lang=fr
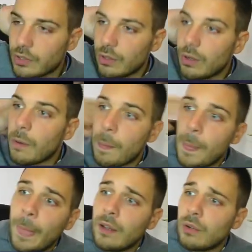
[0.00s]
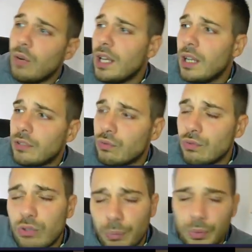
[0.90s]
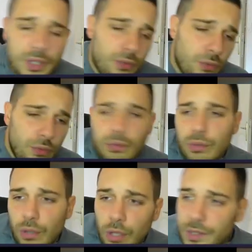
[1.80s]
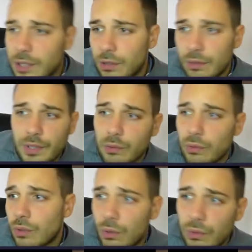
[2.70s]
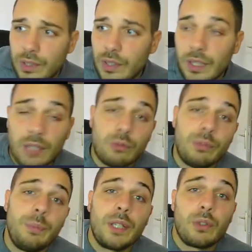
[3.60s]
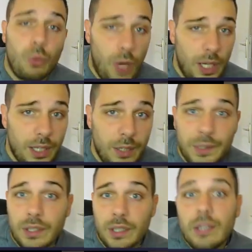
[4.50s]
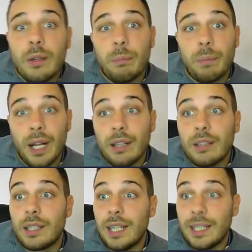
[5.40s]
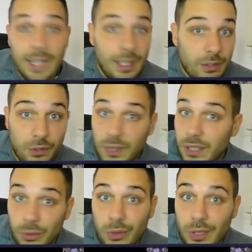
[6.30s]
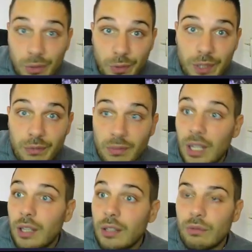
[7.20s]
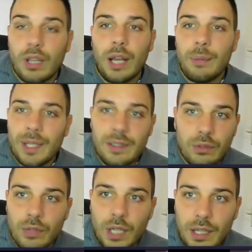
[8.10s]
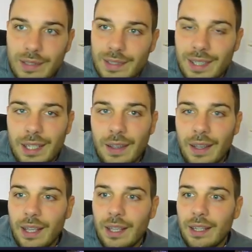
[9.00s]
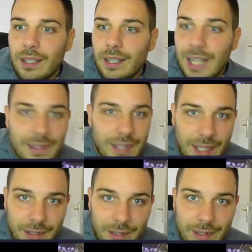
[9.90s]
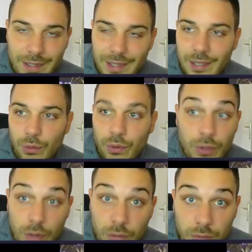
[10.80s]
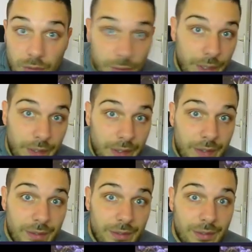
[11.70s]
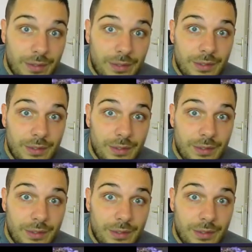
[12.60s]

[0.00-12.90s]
en disant euh, ouais et tout, je suis un peu déçu, euh, hors d'alliance, ça tourne en rond, etc. N'oubliez pas que Warcraft est né par la guerre en fait entre les deux factions. Donc à partir de là, c'est l'ADN, c'est le sang en fait.